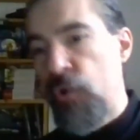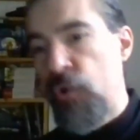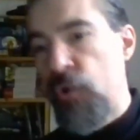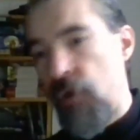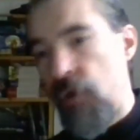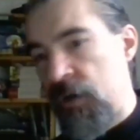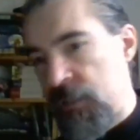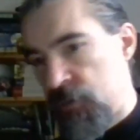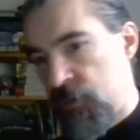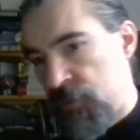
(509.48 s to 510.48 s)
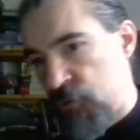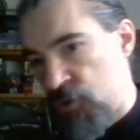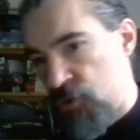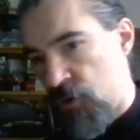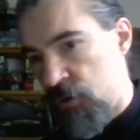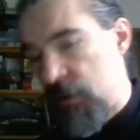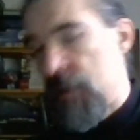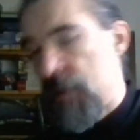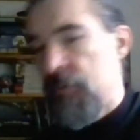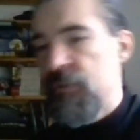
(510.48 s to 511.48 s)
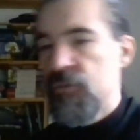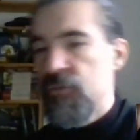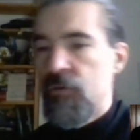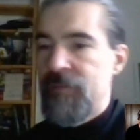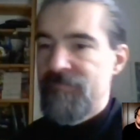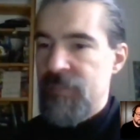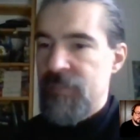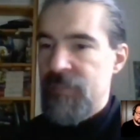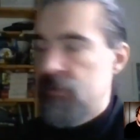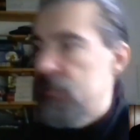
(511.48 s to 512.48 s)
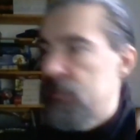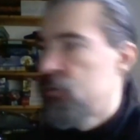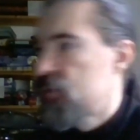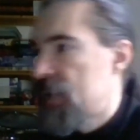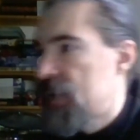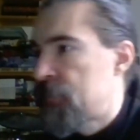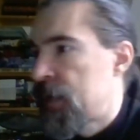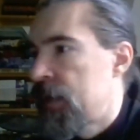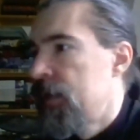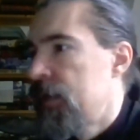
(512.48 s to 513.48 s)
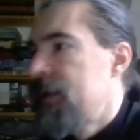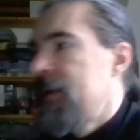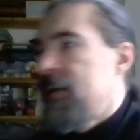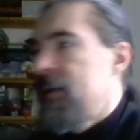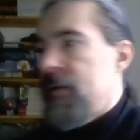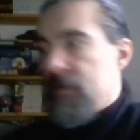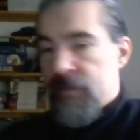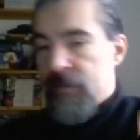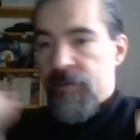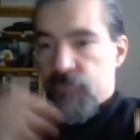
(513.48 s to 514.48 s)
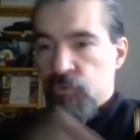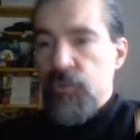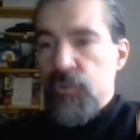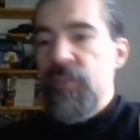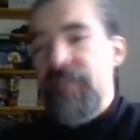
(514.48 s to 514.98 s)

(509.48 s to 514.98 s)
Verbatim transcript: vuole di un tipo di gioco. Per questo io dico sempre che tutte queste